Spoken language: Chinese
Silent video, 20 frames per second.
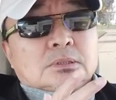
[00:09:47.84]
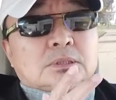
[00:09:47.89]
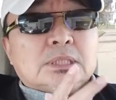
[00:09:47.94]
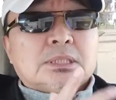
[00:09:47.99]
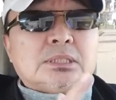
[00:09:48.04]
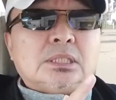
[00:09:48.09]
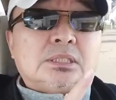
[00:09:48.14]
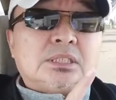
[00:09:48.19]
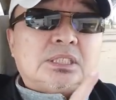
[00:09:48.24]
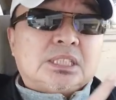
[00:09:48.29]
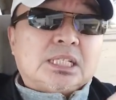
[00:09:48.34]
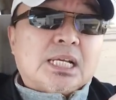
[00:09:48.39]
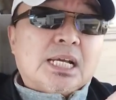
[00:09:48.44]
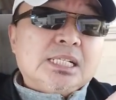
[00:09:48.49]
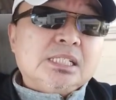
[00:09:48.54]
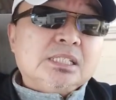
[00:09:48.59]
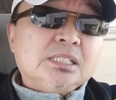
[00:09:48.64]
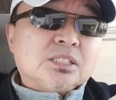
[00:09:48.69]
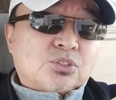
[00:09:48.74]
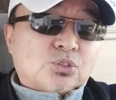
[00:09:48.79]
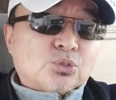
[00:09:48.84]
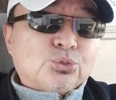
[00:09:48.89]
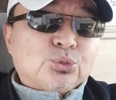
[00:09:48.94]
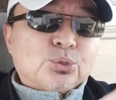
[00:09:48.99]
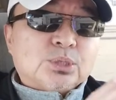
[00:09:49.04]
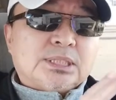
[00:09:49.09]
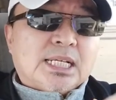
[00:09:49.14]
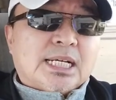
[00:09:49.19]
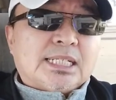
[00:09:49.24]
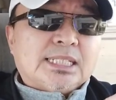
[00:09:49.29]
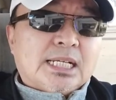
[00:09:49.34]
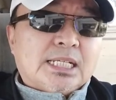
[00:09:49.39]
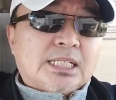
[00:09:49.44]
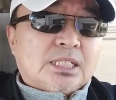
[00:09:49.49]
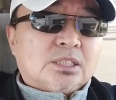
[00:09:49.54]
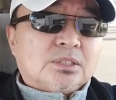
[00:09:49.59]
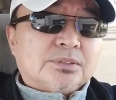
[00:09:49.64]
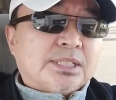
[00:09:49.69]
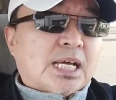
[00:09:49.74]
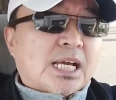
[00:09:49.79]
这些前任的总统下台
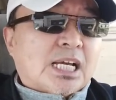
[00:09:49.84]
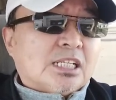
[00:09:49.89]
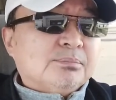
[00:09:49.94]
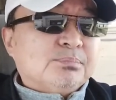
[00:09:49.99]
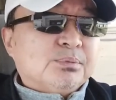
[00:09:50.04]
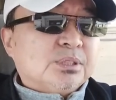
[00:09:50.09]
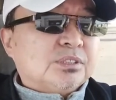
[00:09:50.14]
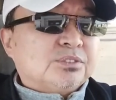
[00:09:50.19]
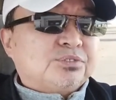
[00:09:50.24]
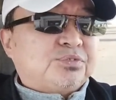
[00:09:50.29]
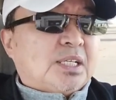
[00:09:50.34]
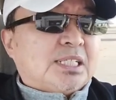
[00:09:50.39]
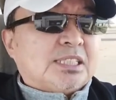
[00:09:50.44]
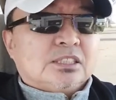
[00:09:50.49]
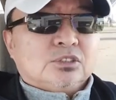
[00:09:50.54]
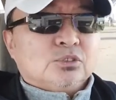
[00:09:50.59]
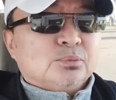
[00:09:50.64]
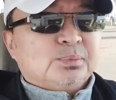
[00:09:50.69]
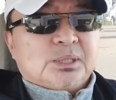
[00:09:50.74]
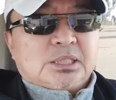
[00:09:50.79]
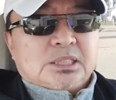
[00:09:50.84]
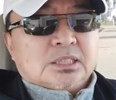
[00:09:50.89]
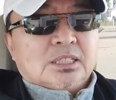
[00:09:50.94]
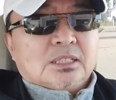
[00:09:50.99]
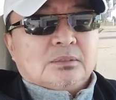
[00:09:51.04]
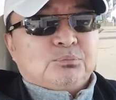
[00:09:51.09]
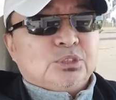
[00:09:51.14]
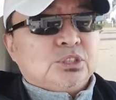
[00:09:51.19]
以后，哪个不是发的都不行了？